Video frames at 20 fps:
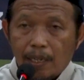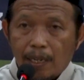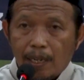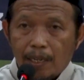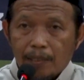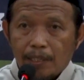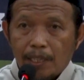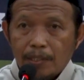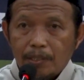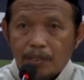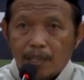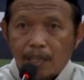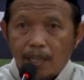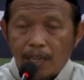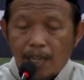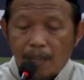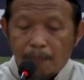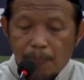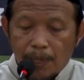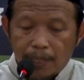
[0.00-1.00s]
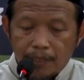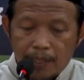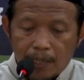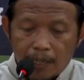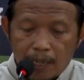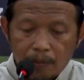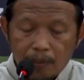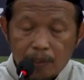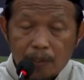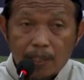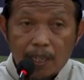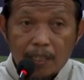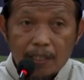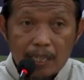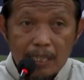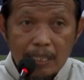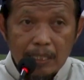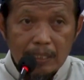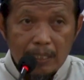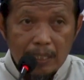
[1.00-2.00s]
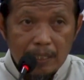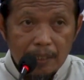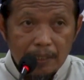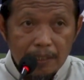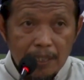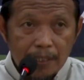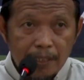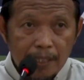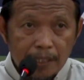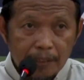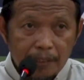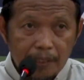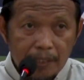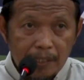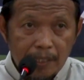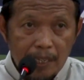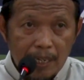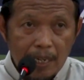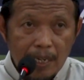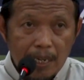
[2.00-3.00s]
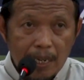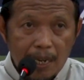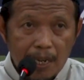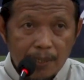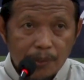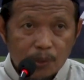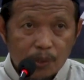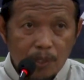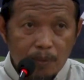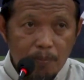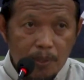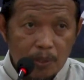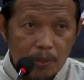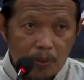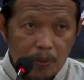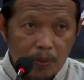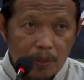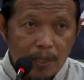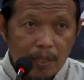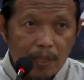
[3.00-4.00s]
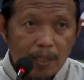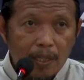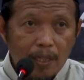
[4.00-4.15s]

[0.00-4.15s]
atas segala apa yang Allah larang dan yang ketiga as-sabru